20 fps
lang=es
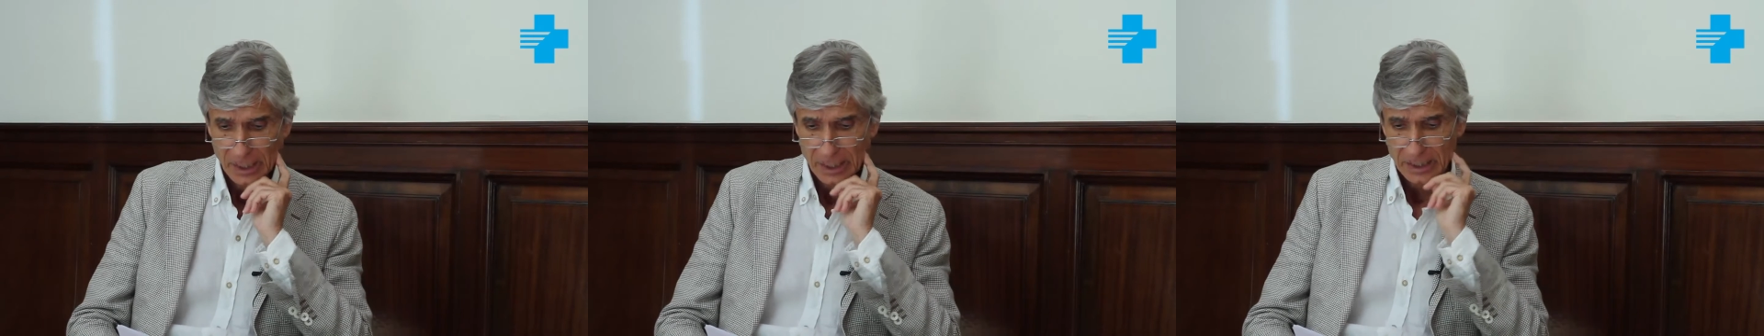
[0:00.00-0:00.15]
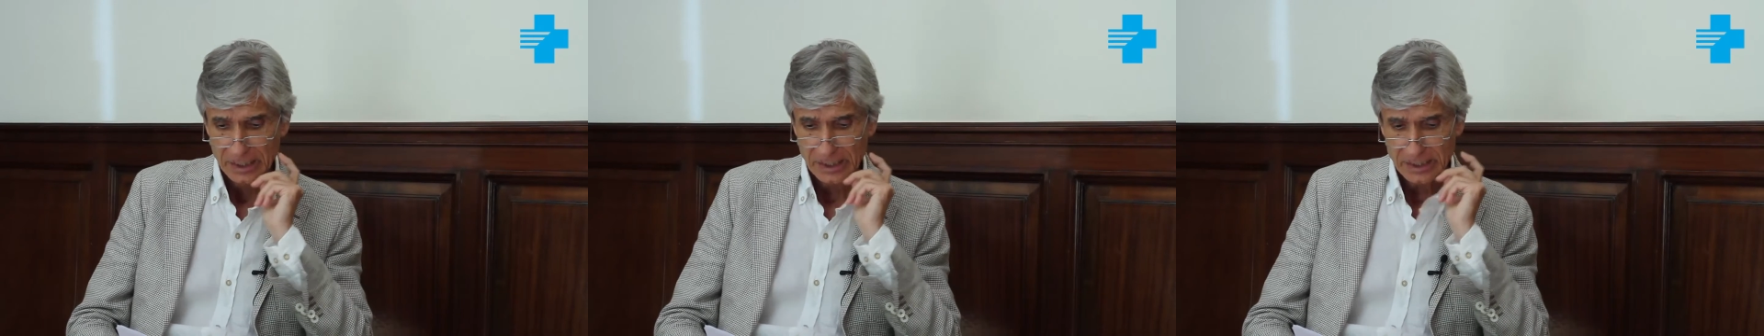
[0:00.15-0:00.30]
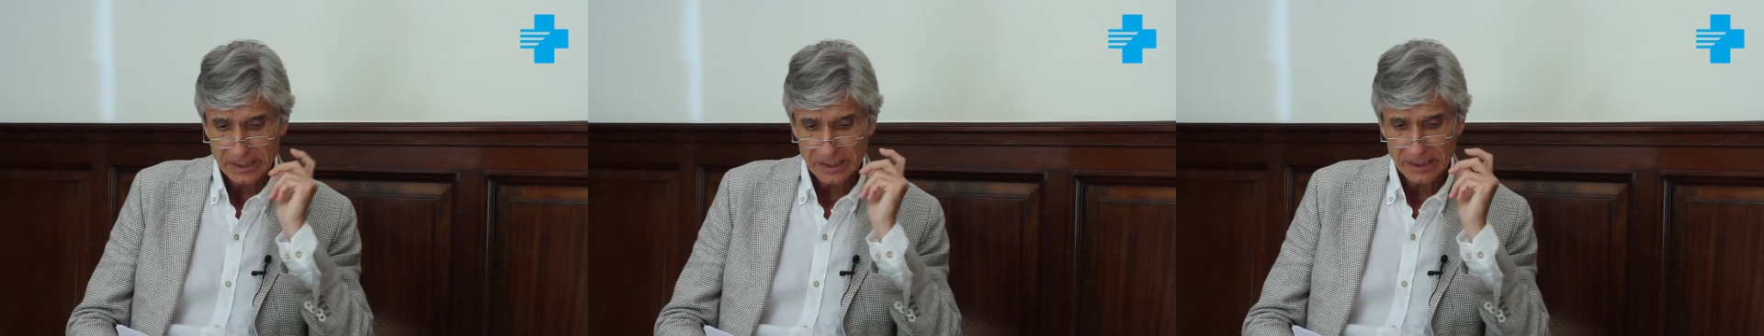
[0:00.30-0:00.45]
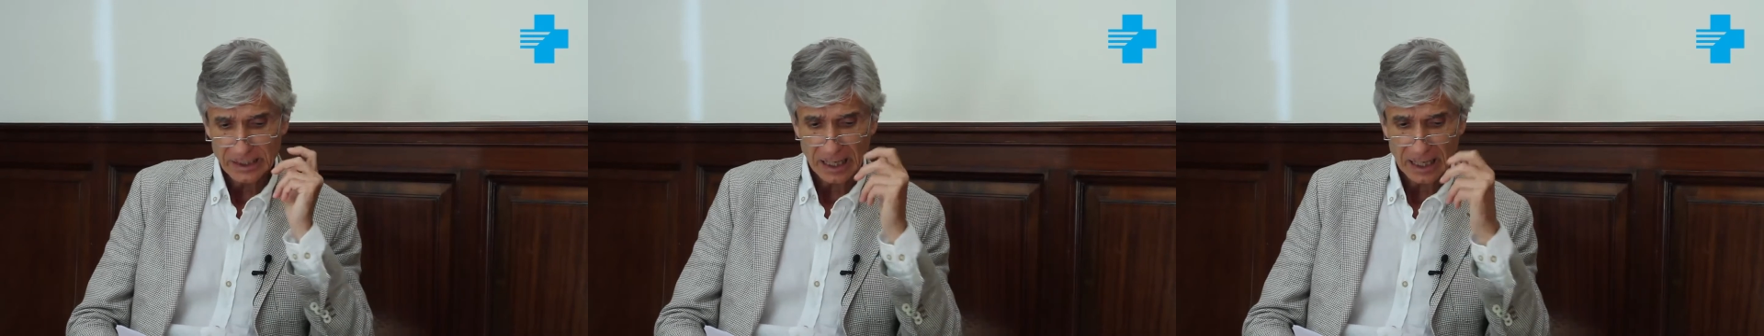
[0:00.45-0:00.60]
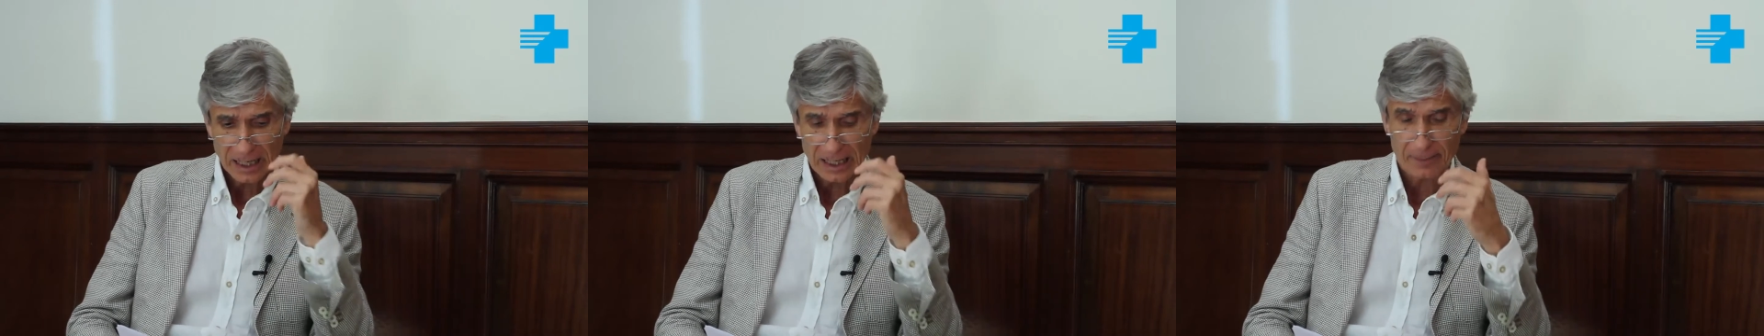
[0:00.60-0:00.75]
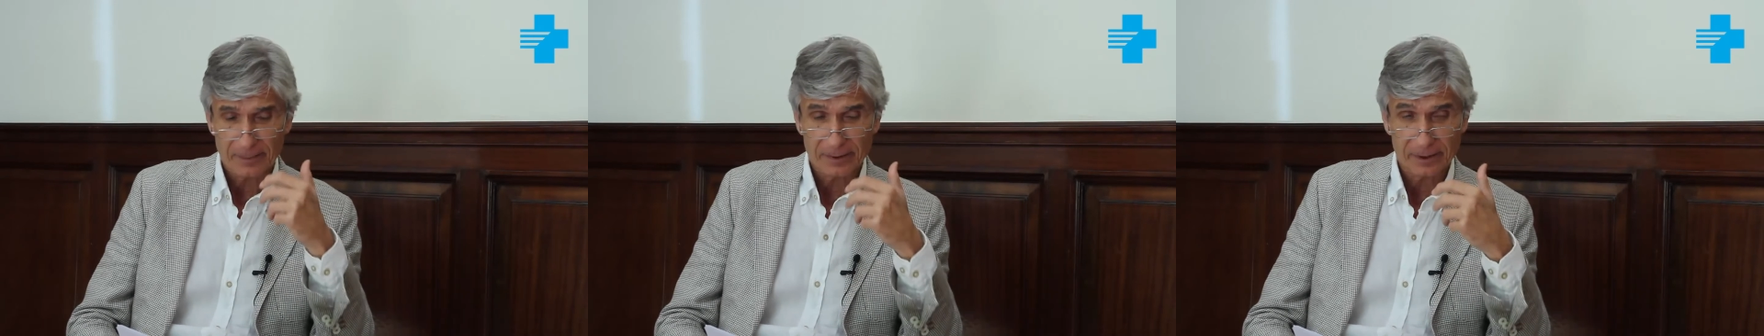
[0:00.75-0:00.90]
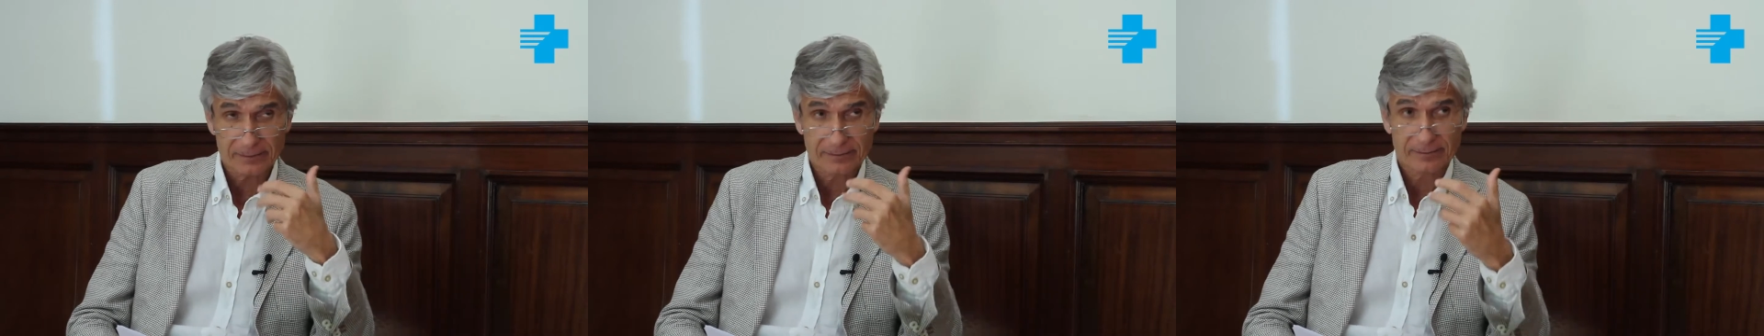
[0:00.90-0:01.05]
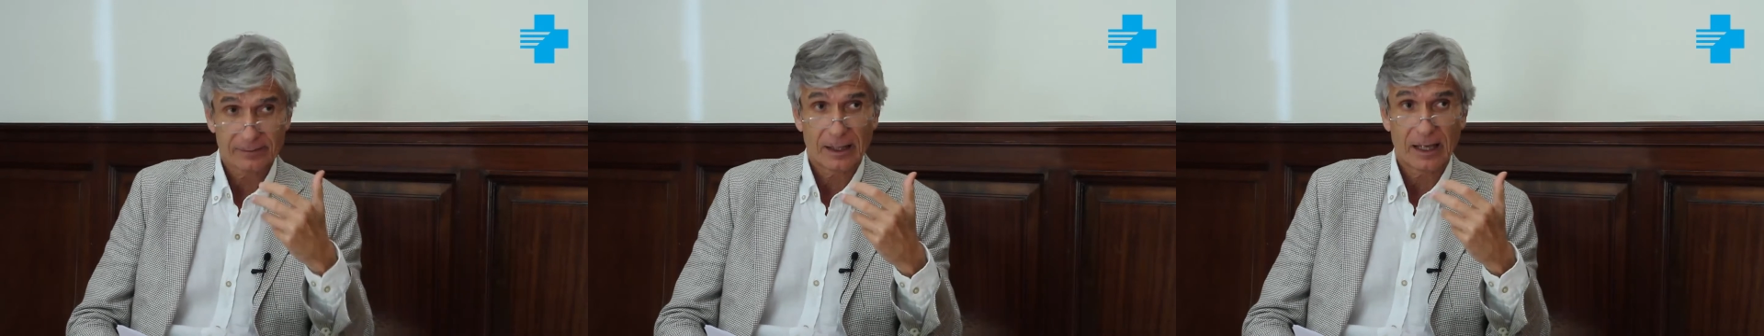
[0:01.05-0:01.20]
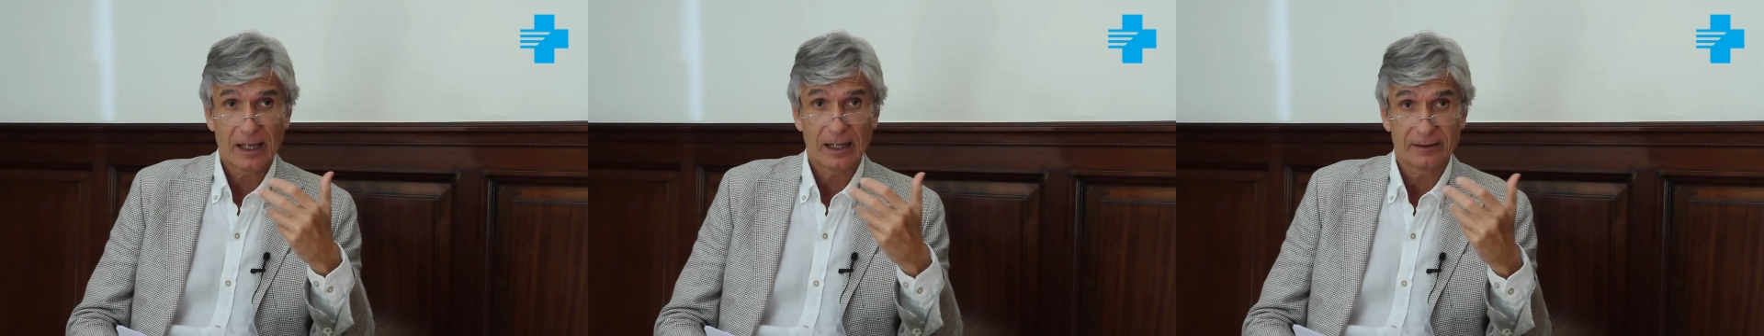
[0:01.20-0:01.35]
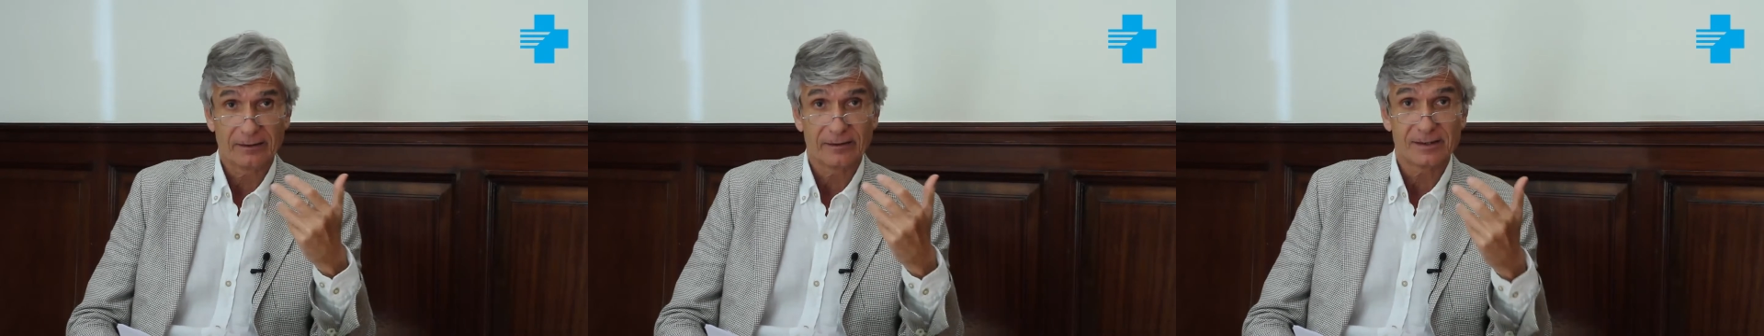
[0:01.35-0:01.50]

y a la vez a la